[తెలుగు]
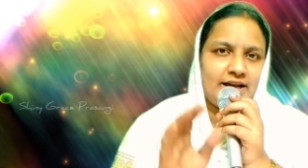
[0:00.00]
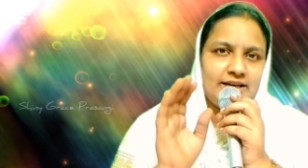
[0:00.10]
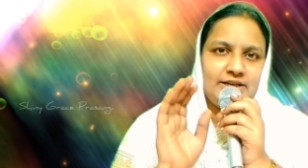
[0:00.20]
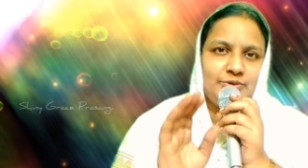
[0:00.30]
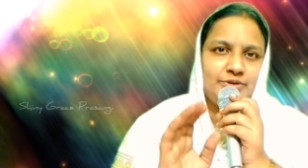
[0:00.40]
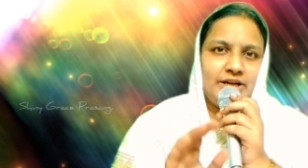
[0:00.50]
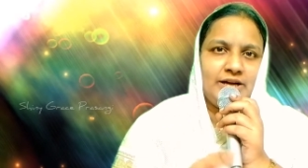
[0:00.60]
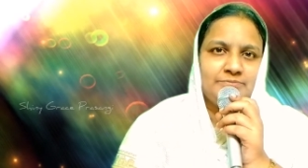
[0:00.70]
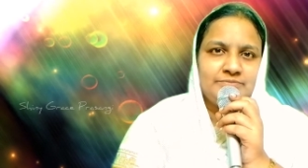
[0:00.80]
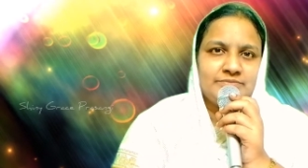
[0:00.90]
హలలుయ
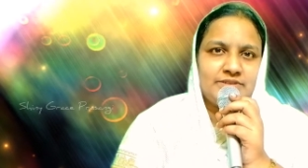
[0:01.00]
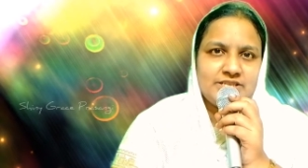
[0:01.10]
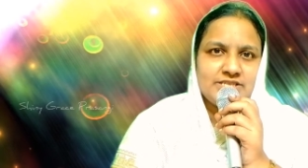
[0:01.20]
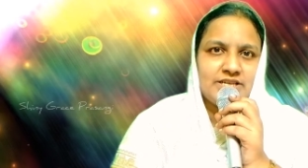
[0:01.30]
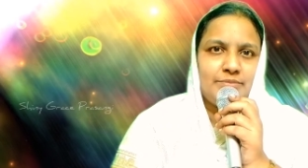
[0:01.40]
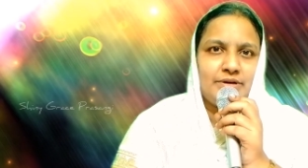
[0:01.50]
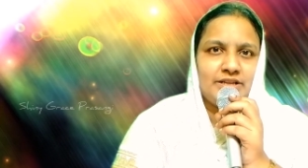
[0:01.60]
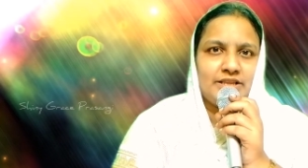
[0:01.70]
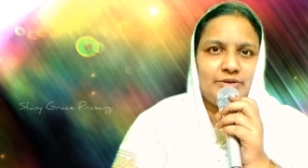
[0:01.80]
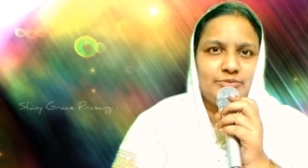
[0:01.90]
నిజంగా మన
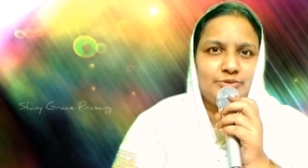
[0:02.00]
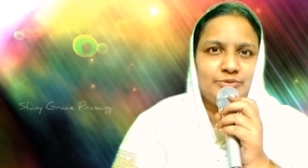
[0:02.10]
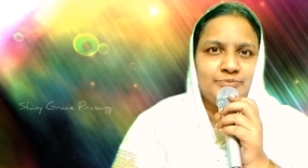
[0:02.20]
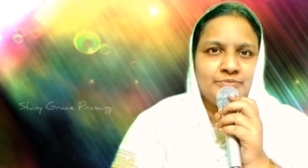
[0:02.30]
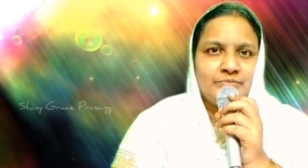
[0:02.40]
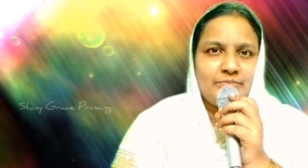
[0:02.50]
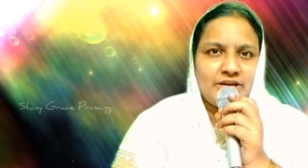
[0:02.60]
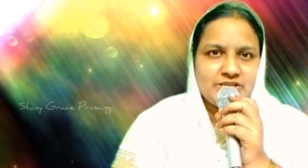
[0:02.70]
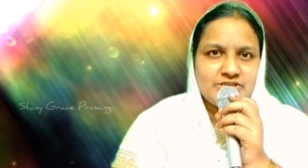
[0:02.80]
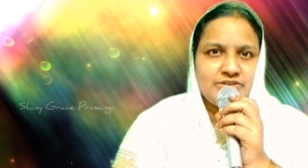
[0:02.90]
దేవుడు
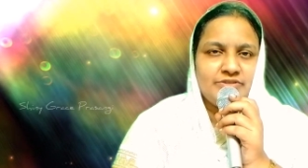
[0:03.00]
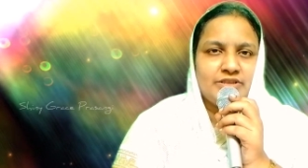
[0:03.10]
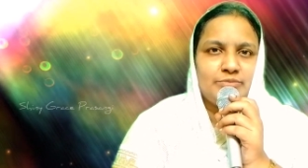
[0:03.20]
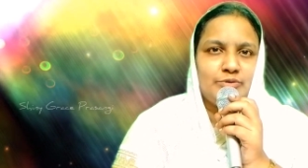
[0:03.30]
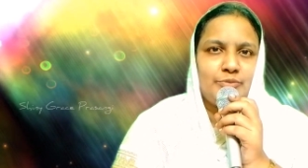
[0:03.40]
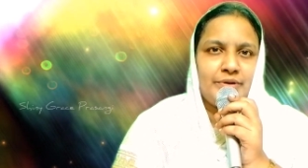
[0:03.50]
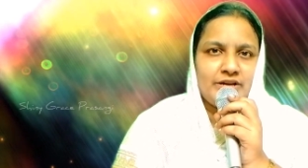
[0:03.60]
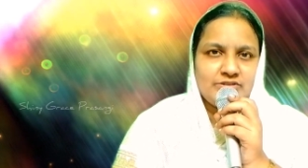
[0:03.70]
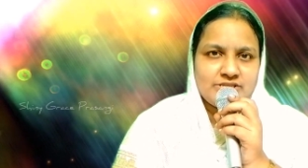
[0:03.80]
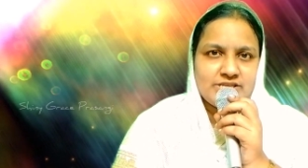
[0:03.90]
మన జీవితంలో
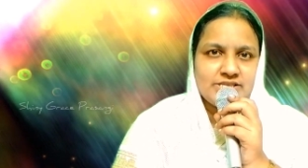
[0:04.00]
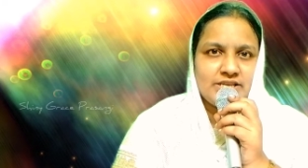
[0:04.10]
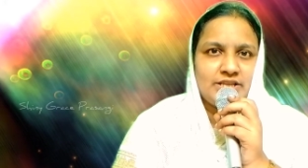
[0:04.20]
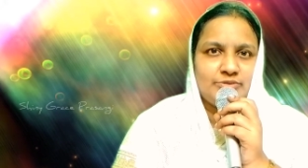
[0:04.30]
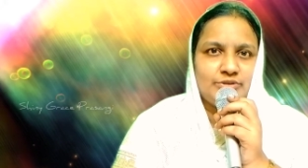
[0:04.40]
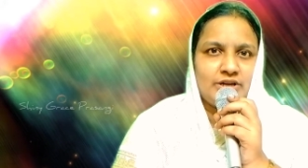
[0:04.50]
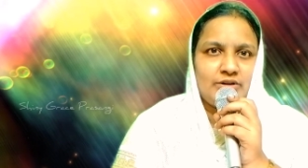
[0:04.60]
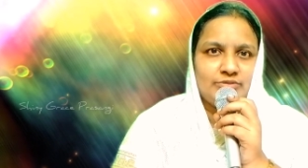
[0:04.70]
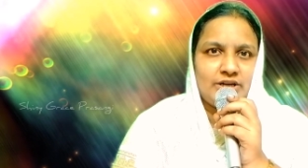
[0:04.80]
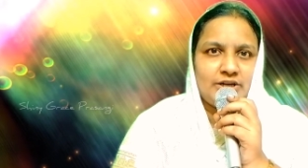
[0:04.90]
మేలు చేసే
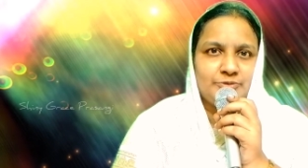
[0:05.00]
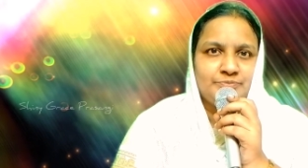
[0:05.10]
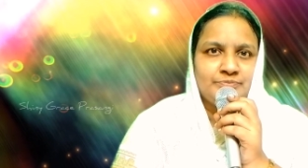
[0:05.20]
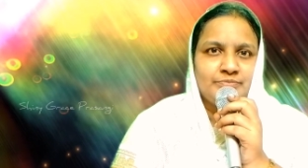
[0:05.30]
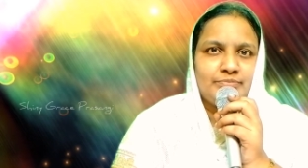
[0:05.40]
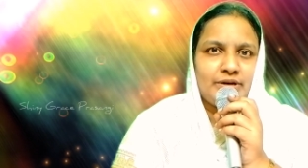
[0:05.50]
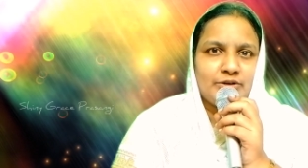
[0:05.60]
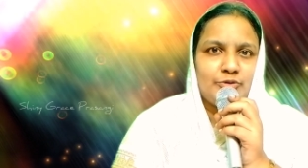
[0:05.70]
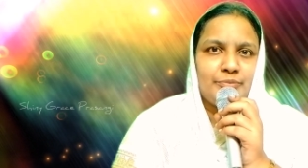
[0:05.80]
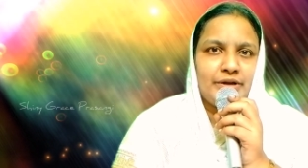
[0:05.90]
దేవుడిగా ఉన్నాడు
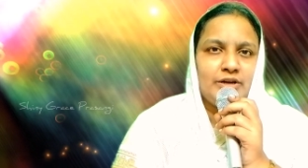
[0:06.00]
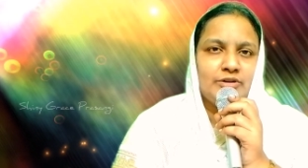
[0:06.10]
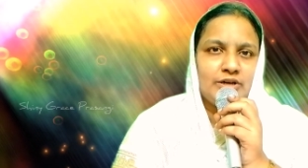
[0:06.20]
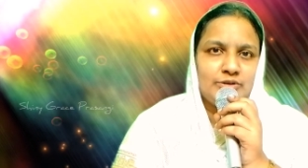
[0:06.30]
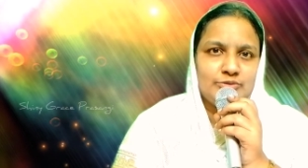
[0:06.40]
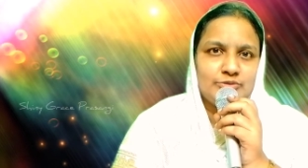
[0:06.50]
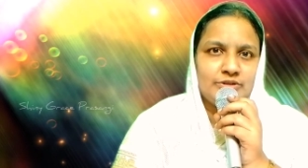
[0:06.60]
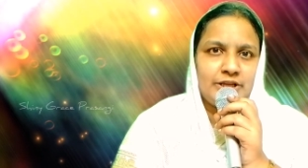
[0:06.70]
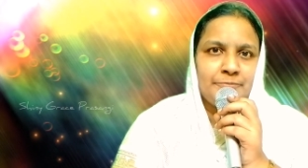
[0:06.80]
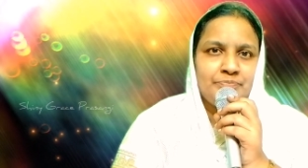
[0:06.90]
మనకు మేలు
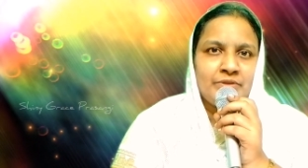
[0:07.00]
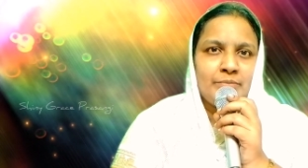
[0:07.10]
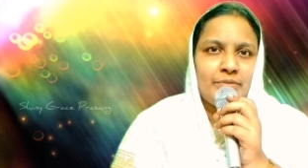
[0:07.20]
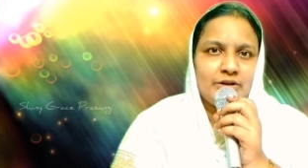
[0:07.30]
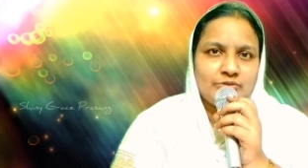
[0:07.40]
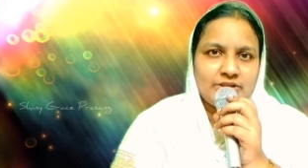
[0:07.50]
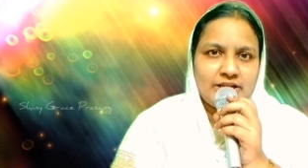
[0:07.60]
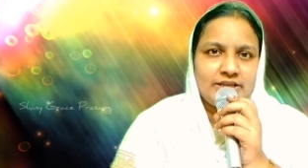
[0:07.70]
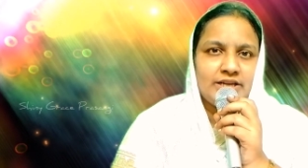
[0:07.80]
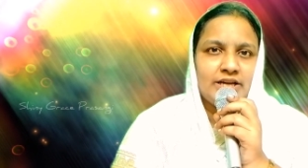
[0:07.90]
కలుగుతుంది మనకు
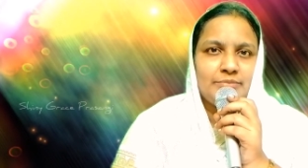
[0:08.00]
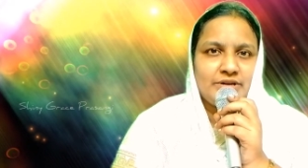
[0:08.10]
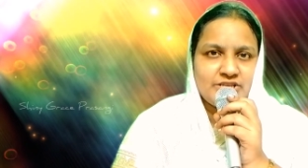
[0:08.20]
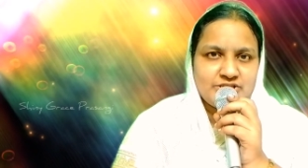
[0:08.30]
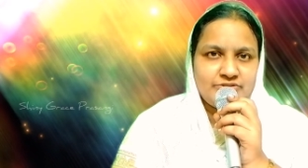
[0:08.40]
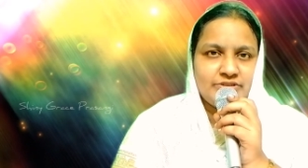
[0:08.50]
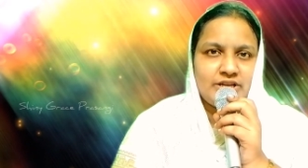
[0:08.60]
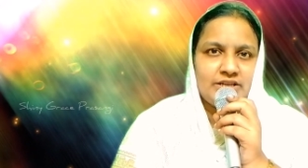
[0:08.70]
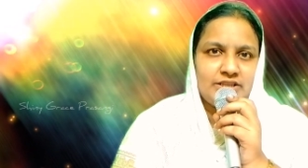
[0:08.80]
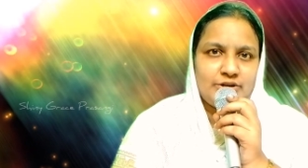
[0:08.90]
ధన్యకరమైన
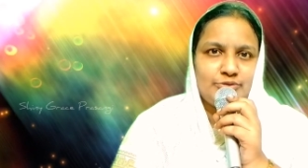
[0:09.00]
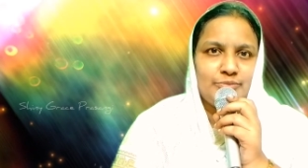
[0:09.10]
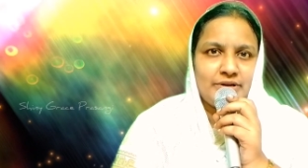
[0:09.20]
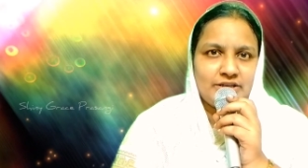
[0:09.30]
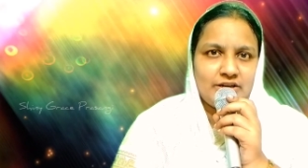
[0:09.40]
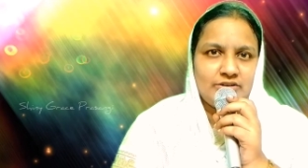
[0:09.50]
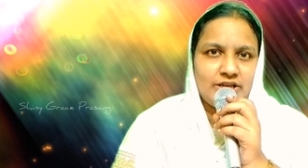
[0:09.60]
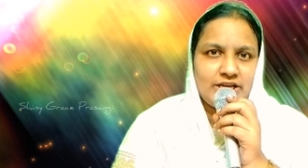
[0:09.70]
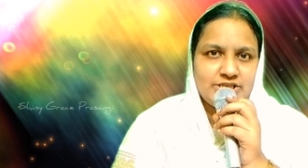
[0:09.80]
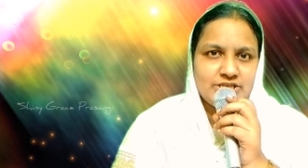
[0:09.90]
జీవితాన్ని దేవుడు మనకు
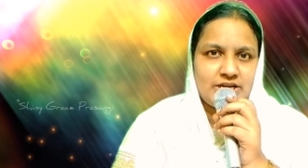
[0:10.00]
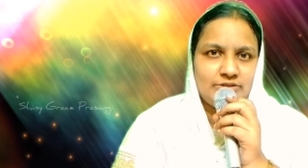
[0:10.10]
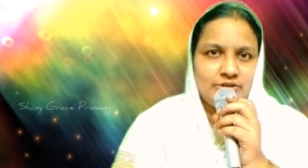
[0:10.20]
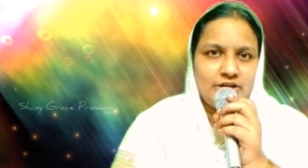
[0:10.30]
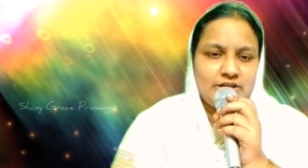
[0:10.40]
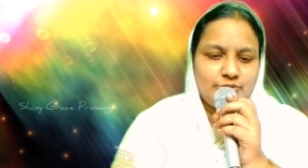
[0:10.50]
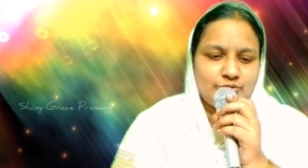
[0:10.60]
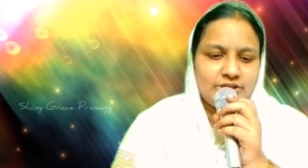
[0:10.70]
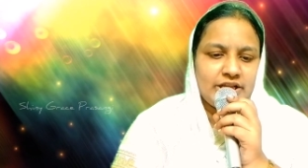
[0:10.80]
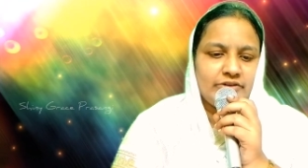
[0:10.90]
అనుగ్రహించాడు
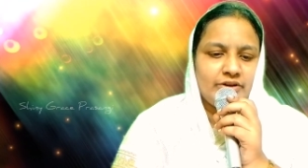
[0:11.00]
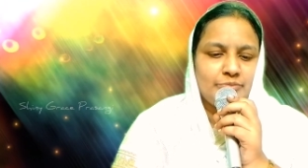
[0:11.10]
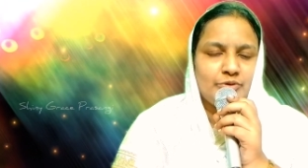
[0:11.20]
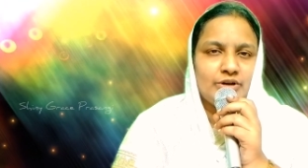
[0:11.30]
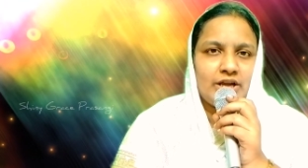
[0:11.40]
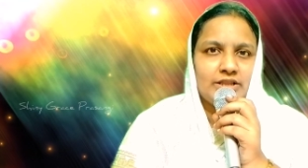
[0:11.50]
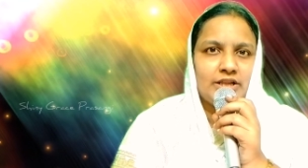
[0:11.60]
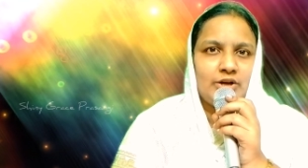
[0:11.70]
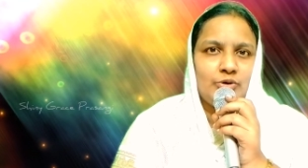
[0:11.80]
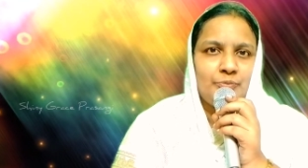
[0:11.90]
నూట ఇరవై ఎనిమిదో
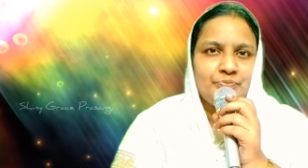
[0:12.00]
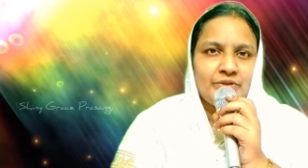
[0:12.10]
కీర్తనలో